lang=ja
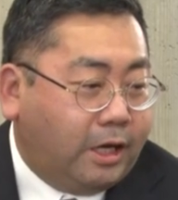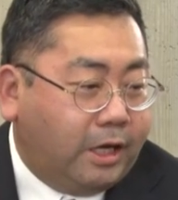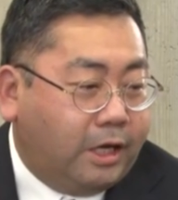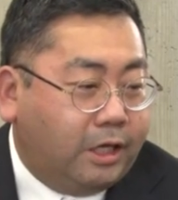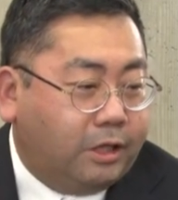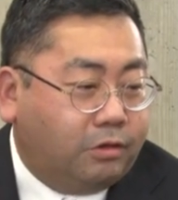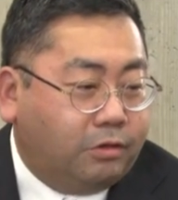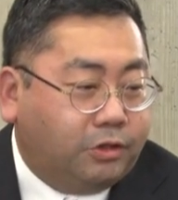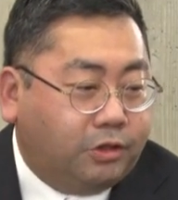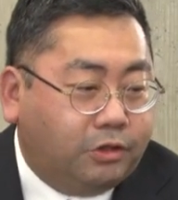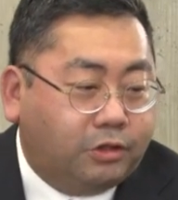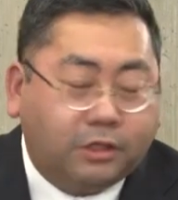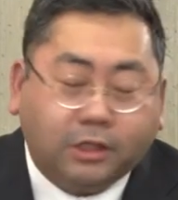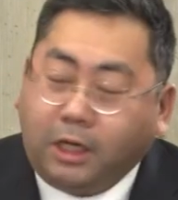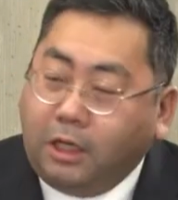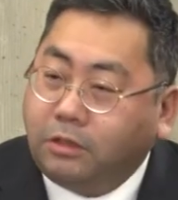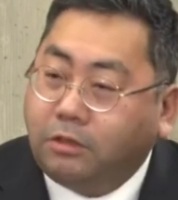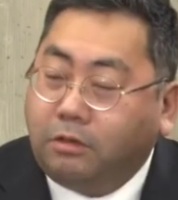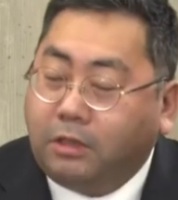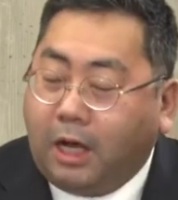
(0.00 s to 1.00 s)
えーと、ニュース
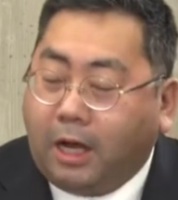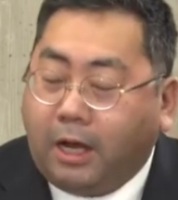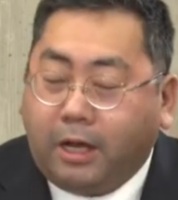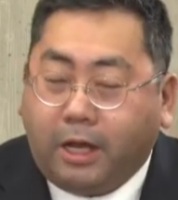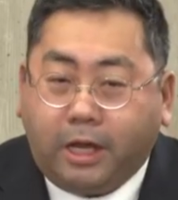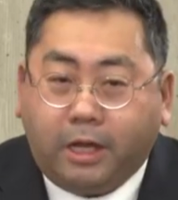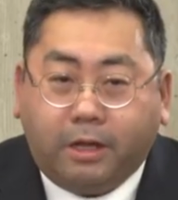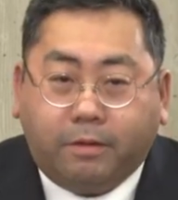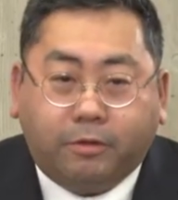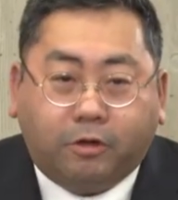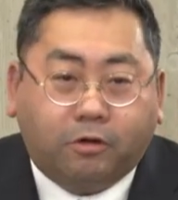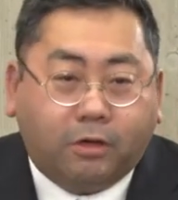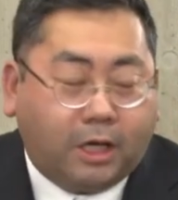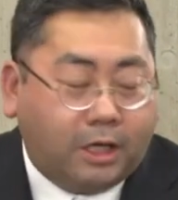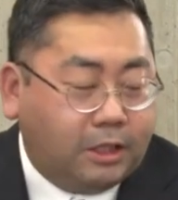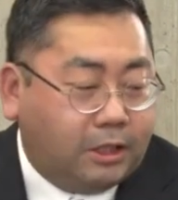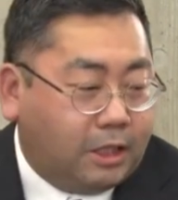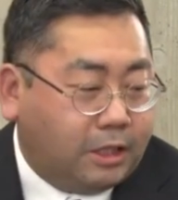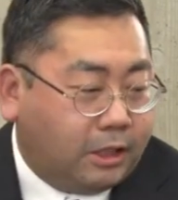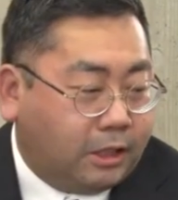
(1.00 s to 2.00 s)
画像が、えー、ご
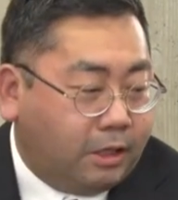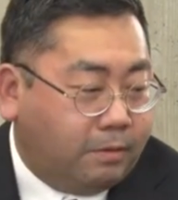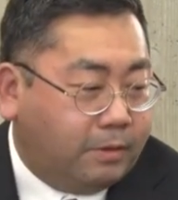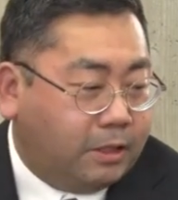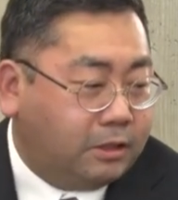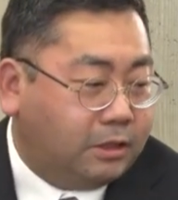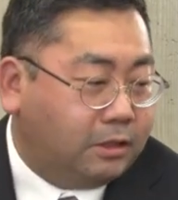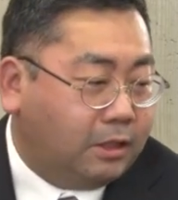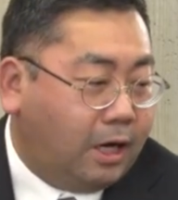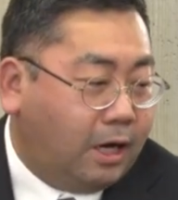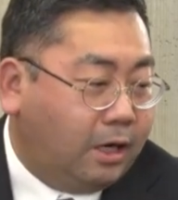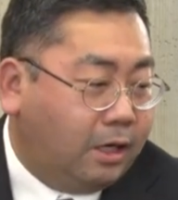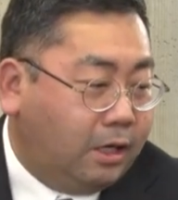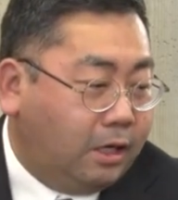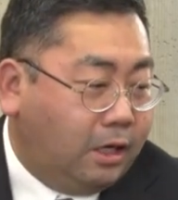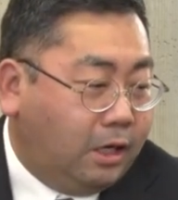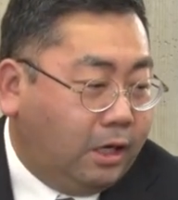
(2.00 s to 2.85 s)
覧いただけますが、